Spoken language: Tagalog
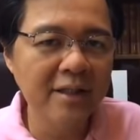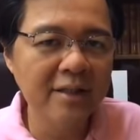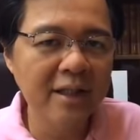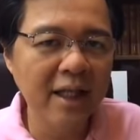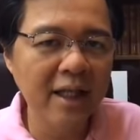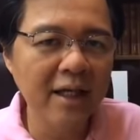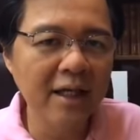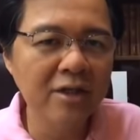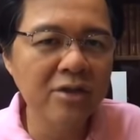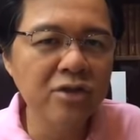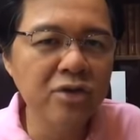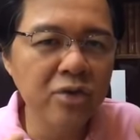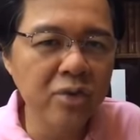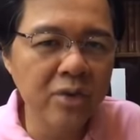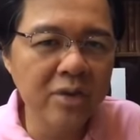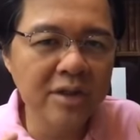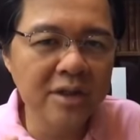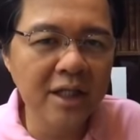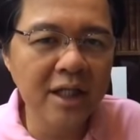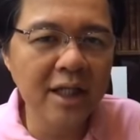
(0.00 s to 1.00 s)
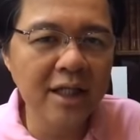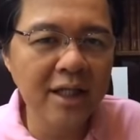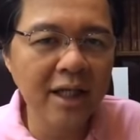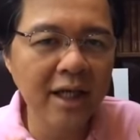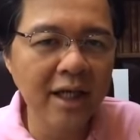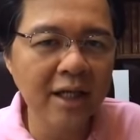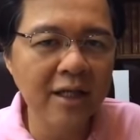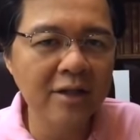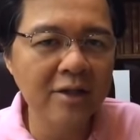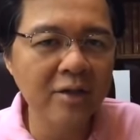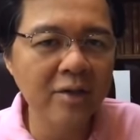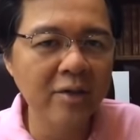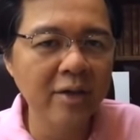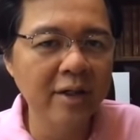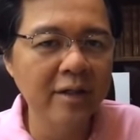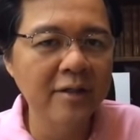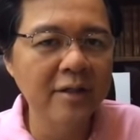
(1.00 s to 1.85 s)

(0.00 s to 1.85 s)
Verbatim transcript: talagang sure sila na ganito eh.